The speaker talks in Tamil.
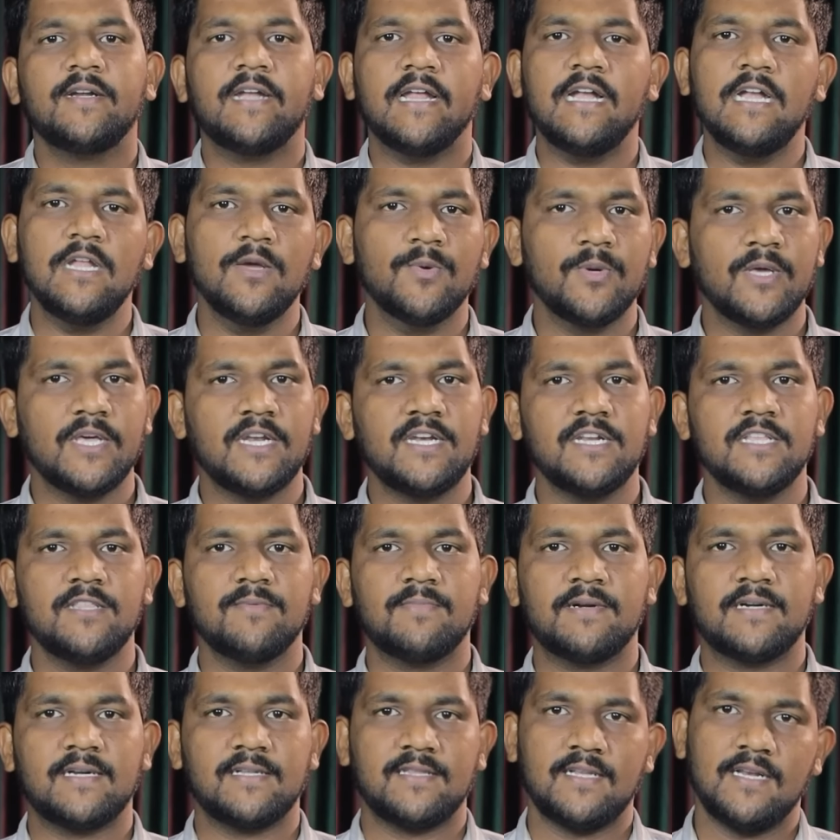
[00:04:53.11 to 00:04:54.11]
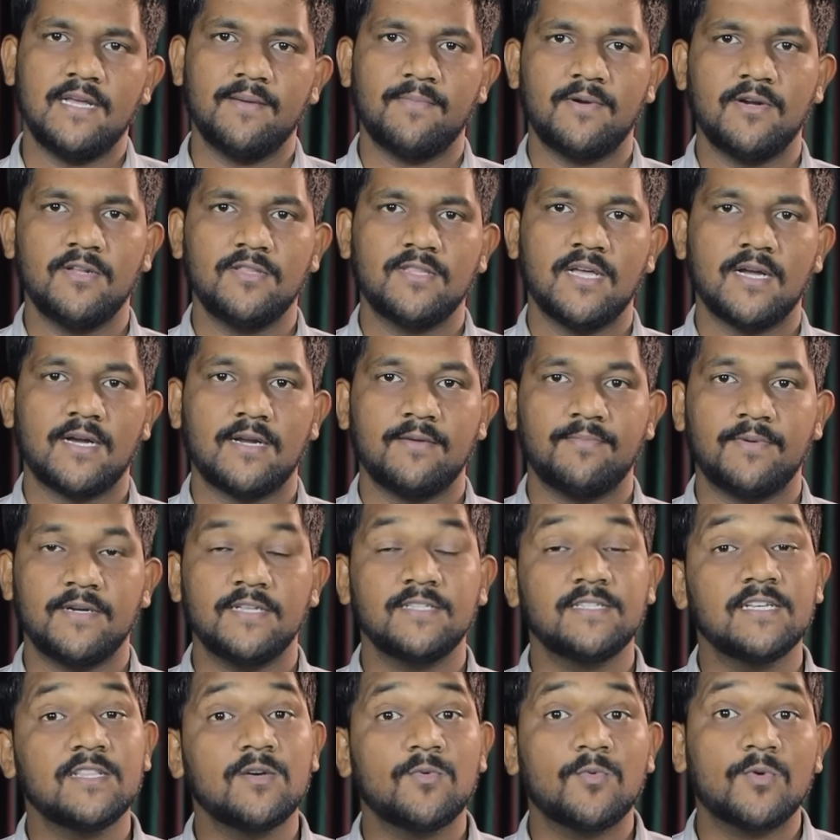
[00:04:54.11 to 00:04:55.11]
டெல்லி உயர்நீதிமன்றத்தில் மனு தாக்கல்
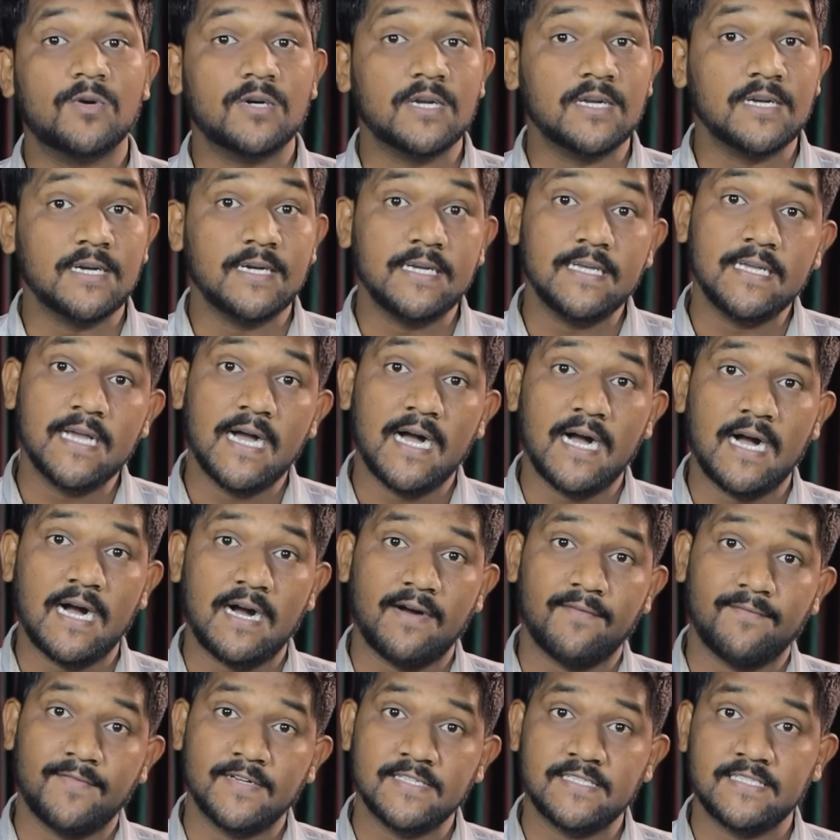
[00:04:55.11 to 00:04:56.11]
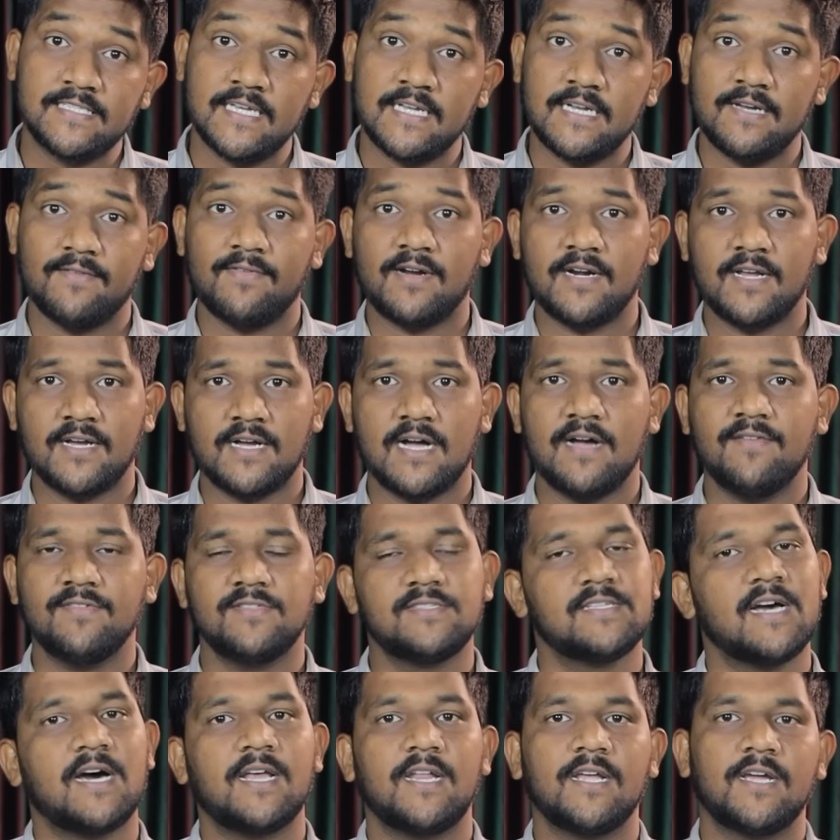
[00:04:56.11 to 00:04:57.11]
பண்ணிச்சு அதை உடனடியாக அவசர வழக்காக
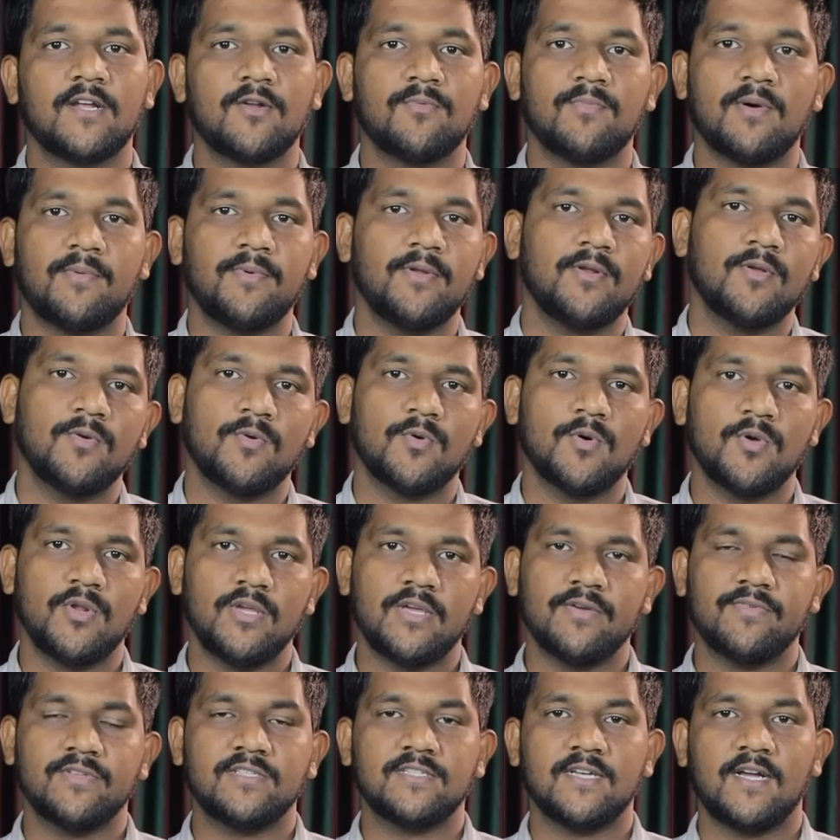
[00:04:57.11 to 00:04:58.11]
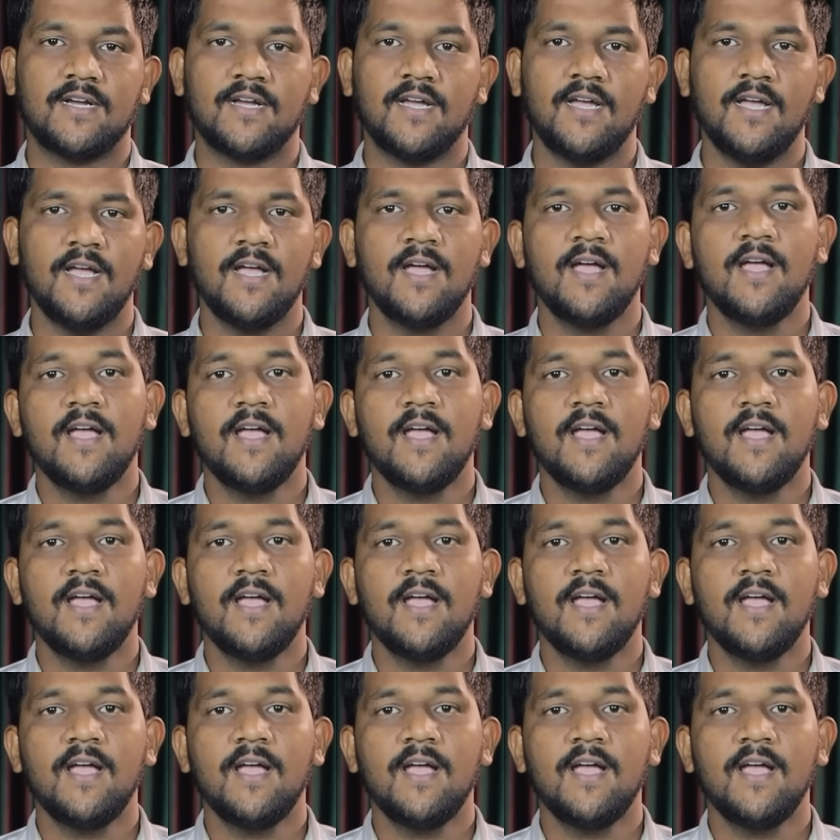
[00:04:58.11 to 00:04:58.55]
விசாரிக்கணும் அப்படின்னு கோரிக்கை வச்சாங்க